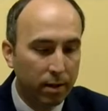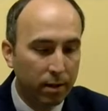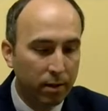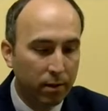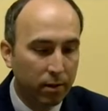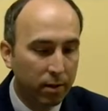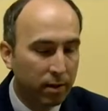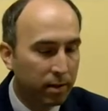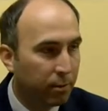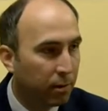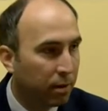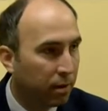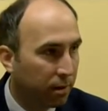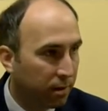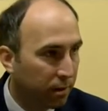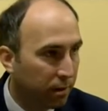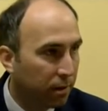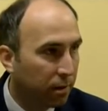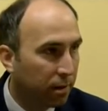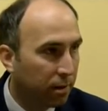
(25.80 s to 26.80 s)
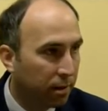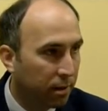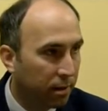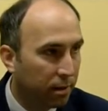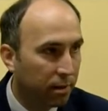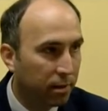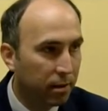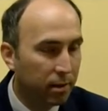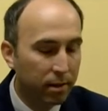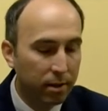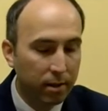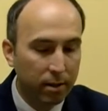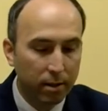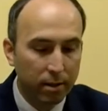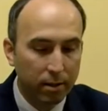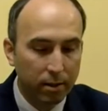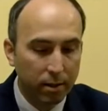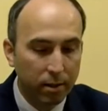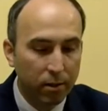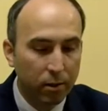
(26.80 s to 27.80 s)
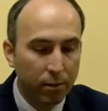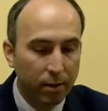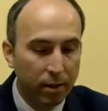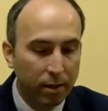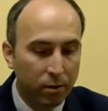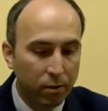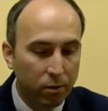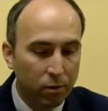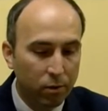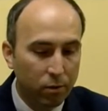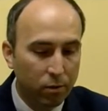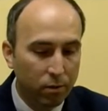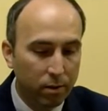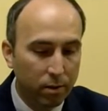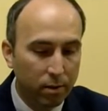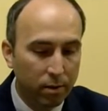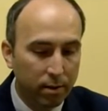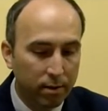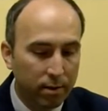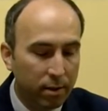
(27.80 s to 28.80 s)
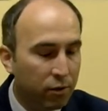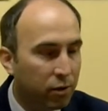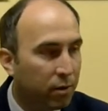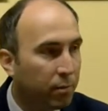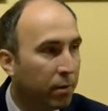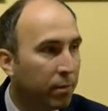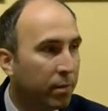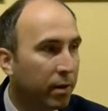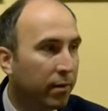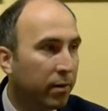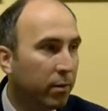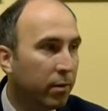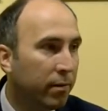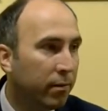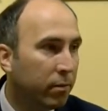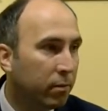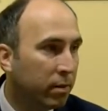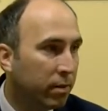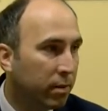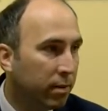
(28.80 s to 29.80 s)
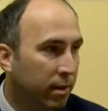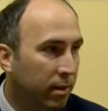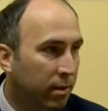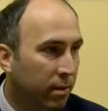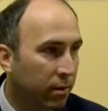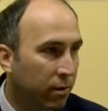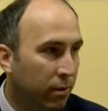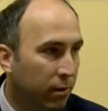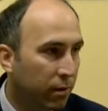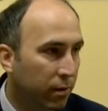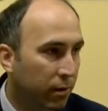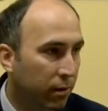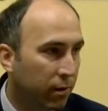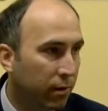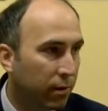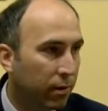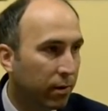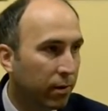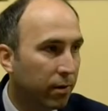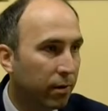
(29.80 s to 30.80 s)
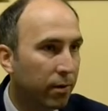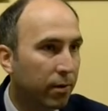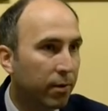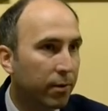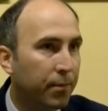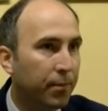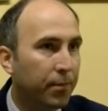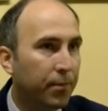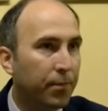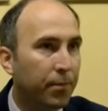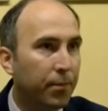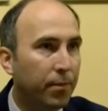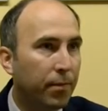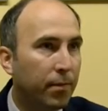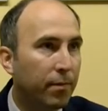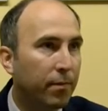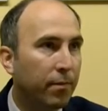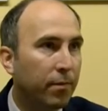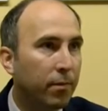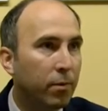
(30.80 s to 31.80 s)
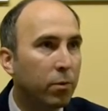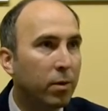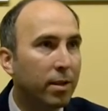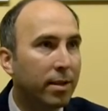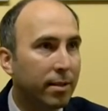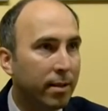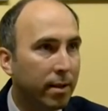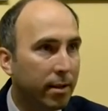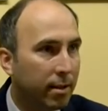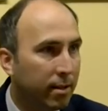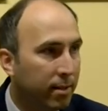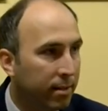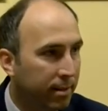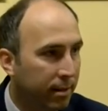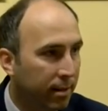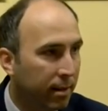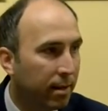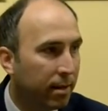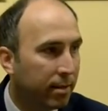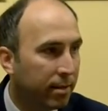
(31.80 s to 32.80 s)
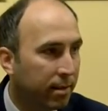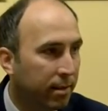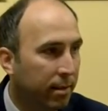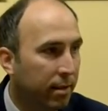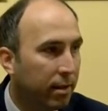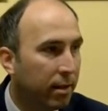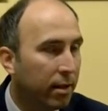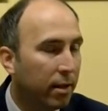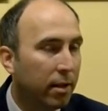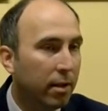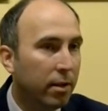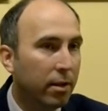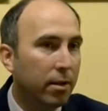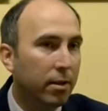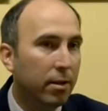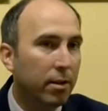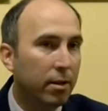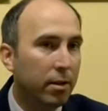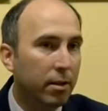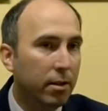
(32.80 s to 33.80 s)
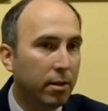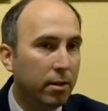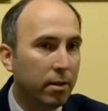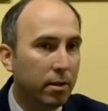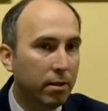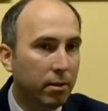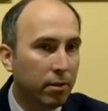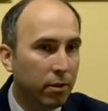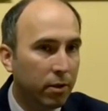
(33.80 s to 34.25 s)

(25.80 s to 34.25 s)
jako eksploratora tej, tej, tego obiektu e, znacznie poprawiła funkcjonalność w ogóle tej instalacji i